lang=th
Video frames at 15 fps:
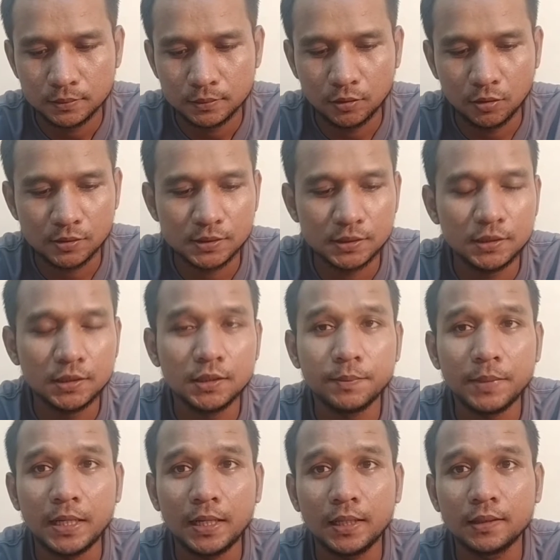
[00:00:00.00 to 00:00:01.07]
ลองซื้อ
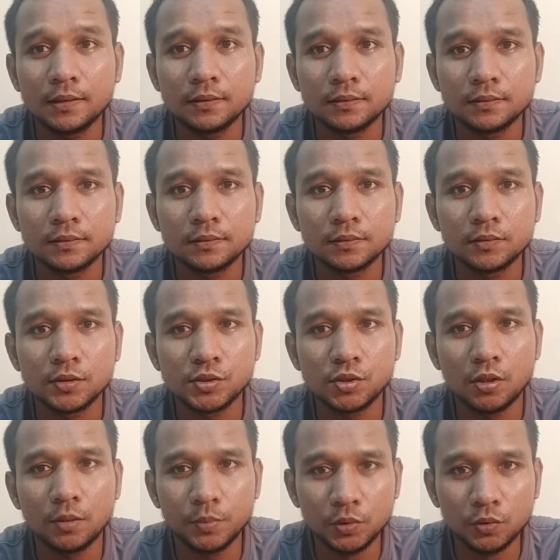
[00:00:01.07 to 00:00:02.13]
มาทดสอ
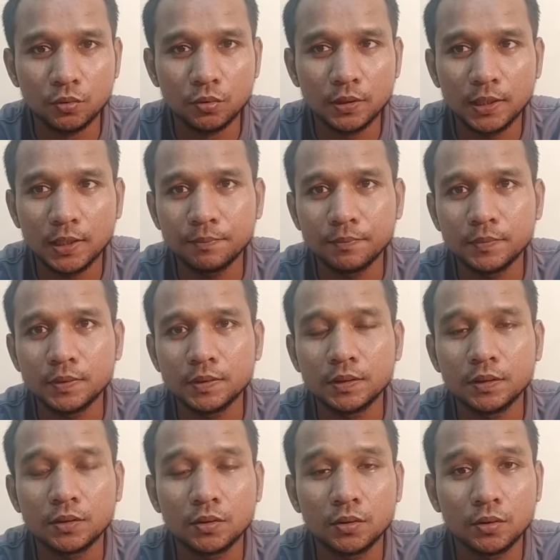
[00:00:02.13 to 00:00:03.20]
บดูนะครับ
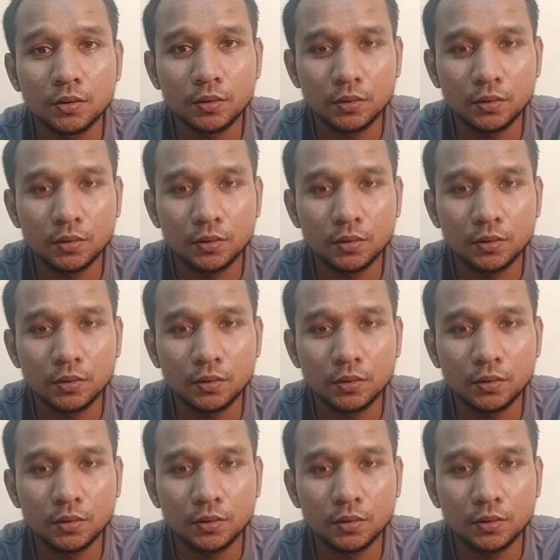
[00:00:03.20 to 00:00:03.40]
แล้วก็